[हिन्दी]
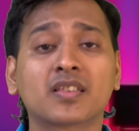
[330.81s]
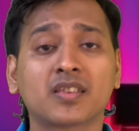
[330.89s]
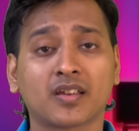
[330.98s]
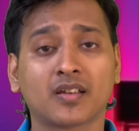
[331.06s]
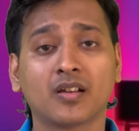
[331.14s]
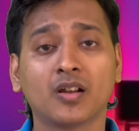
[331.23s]
दे
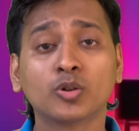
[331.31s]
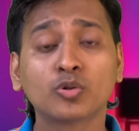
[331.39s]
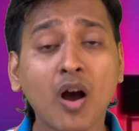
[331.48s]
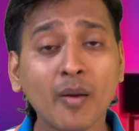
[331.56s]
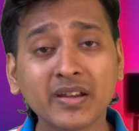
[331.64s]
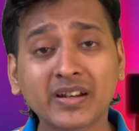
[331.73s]
तो
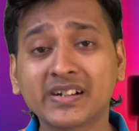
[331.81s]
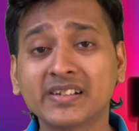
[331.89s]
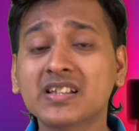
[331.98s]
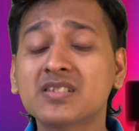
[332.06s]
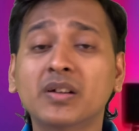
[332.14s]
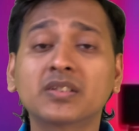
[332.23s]
अभी
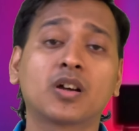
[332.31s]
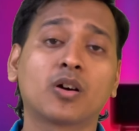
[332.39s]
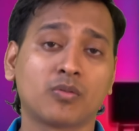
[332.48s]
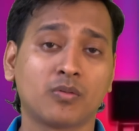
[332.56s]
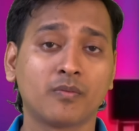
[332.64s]
क्रिटिसाइज मत करो